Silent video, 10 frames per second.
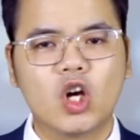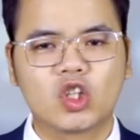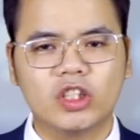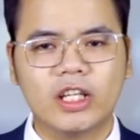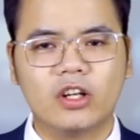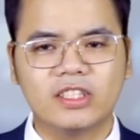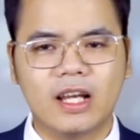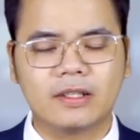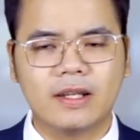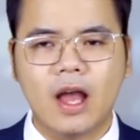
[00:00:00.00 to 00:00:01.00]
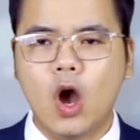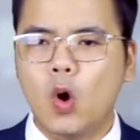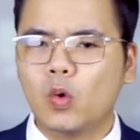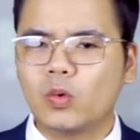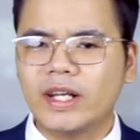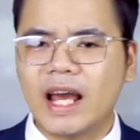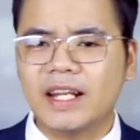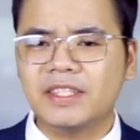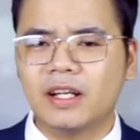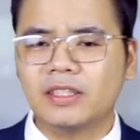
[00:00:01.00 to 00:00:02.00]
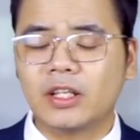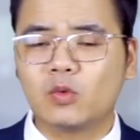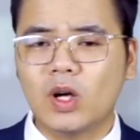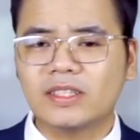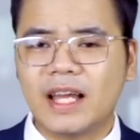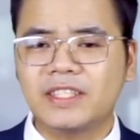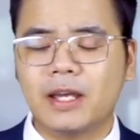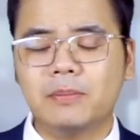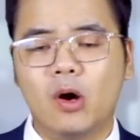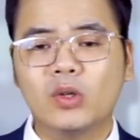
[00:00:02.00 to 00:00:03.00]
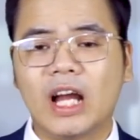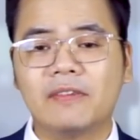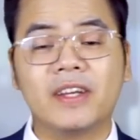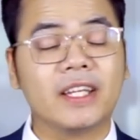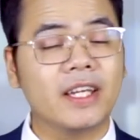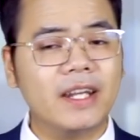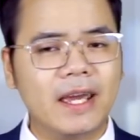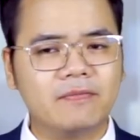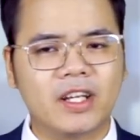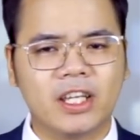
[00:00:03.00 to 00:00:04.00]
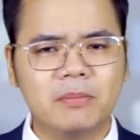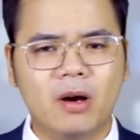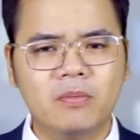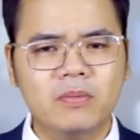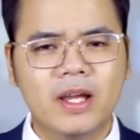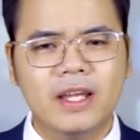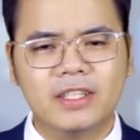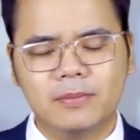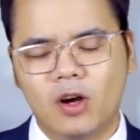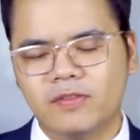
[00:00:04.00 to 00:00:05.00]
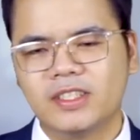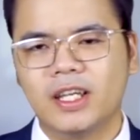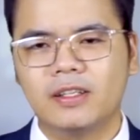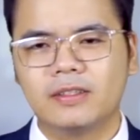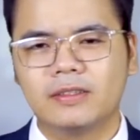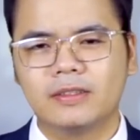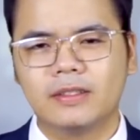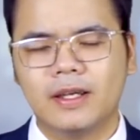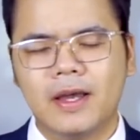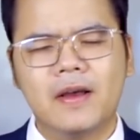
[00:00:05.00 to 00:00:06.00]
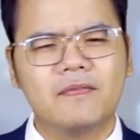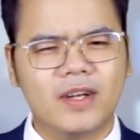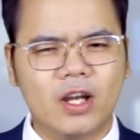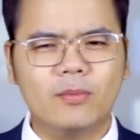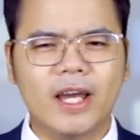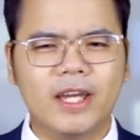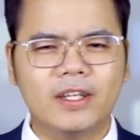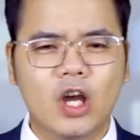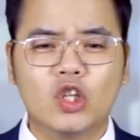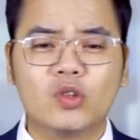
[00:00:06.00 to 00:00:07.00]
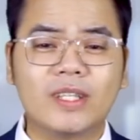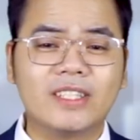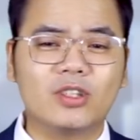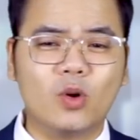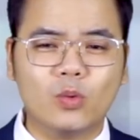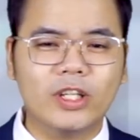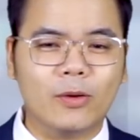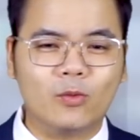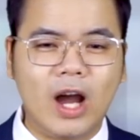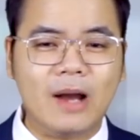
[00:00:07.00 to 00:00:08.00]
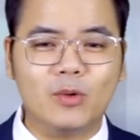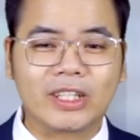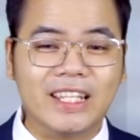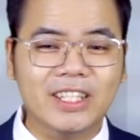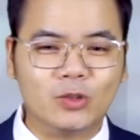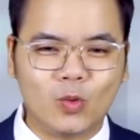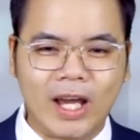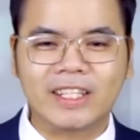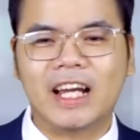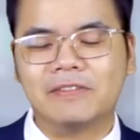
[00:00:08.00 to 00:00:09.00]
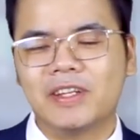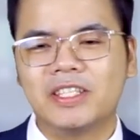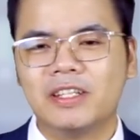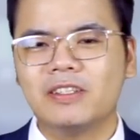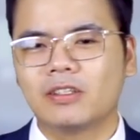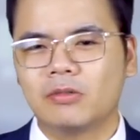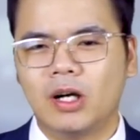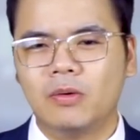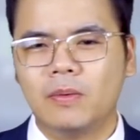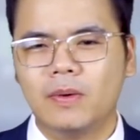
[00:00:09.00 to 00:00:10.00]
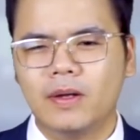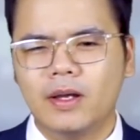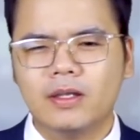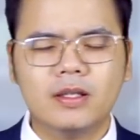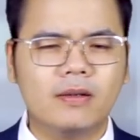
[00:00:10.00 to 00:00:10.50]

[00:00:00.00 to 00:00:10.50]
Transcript: Có thể nói rằng Ukraine đã trở thành quốc gia chảy máu cả về nghĩa đen và nghĩa bóng trên mọi phương diện. Và ngày hôm nay, chúng ta sẽ cùng điểm qua một cái nhìn toàn cảnh về chiến trường Đông Âu, những